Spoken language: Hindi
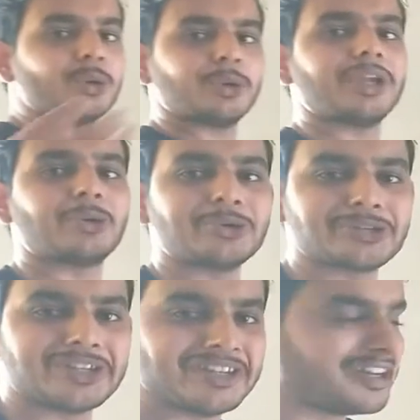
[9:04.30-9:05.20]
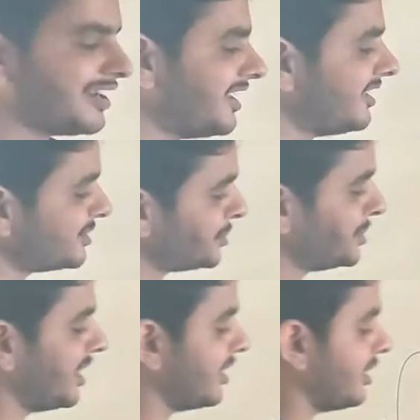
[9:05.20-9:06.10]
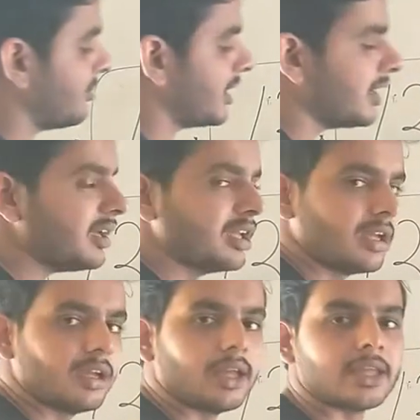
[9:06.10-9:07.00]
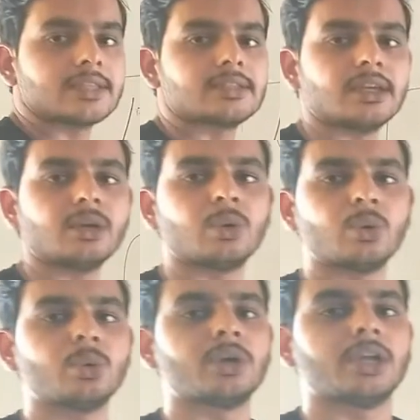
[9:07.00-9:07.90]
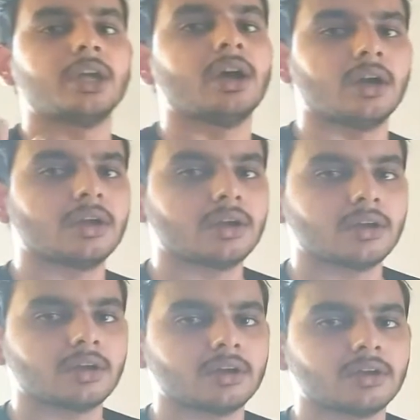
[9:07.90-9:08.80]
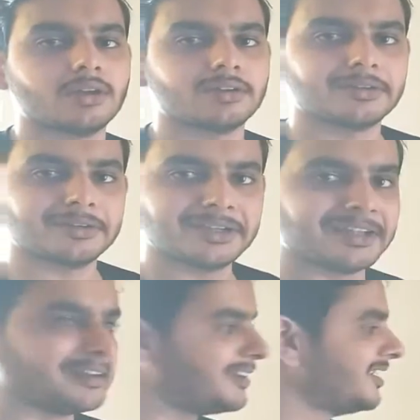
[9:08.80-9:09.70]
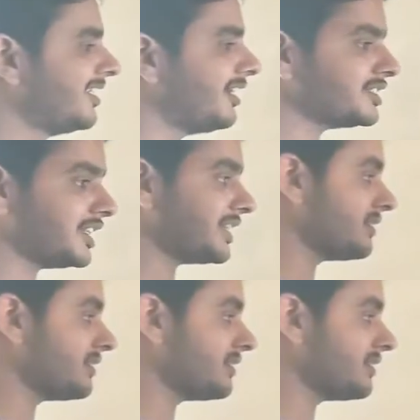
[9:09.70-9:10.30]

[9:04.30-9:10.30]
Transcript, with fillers: हो गया कुछ नहीं करना है 111 हमारा आंसर हो गया ठीक है ना अच्छा एक